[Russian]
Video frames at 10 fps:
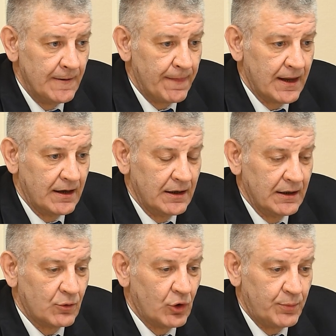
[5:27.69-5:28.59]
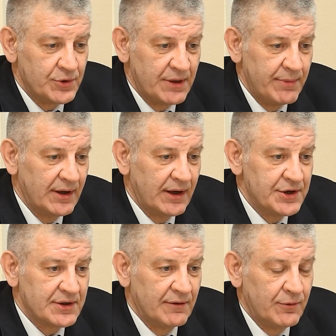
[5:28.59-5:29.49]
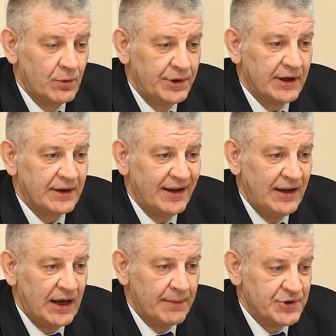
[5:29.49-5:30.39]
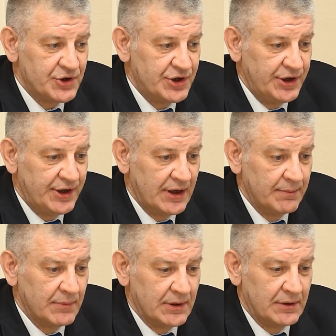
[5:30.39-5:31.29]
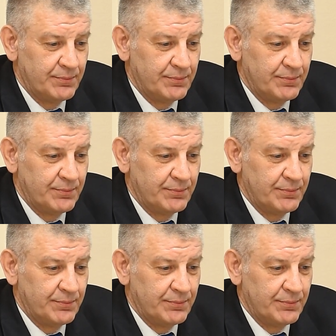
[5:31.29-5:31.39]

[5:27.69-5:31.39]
Э, корпуса биологического факультета и общежитием э,